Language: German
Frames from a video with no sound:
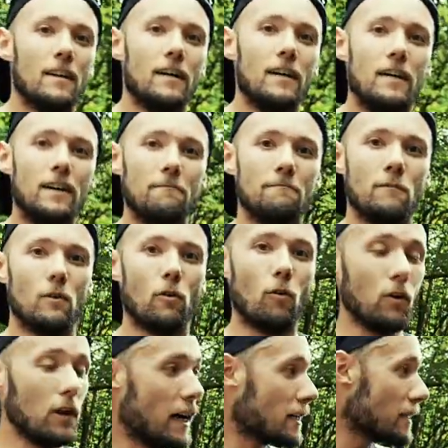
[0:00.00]
Ähm,
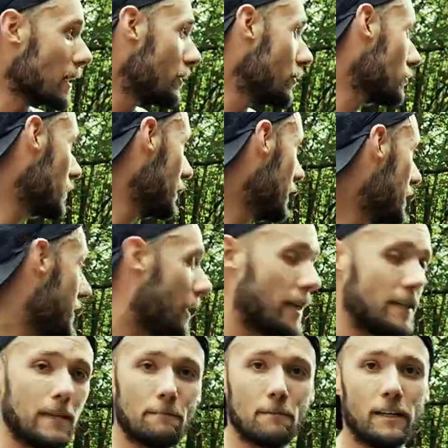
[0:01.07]
Ole hat gerade noch den
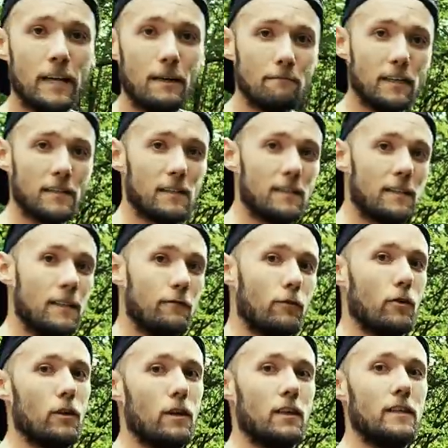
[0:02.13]
Insider-Tipp gegeben, dass es hier
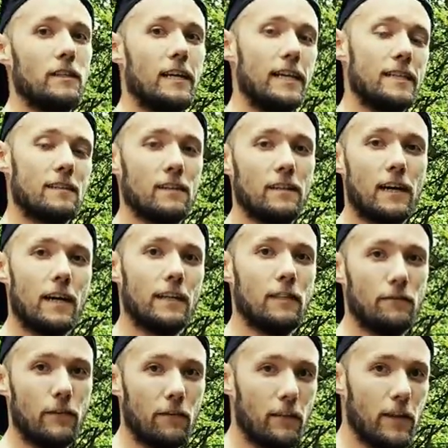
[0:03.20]
wohl in den letzten Jahren
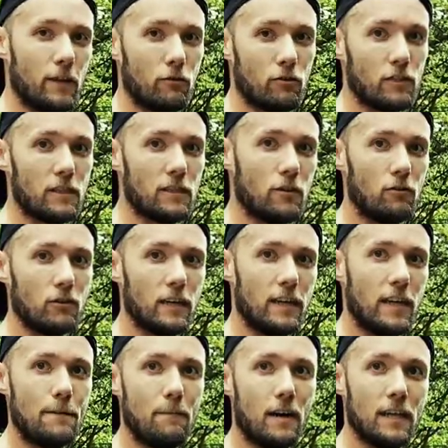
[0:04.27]
eine Verpflegungsstation
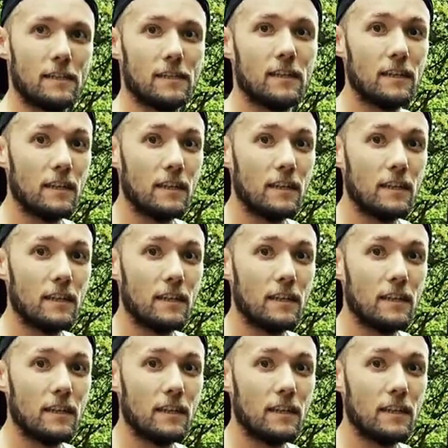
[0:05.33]
gegeben hat.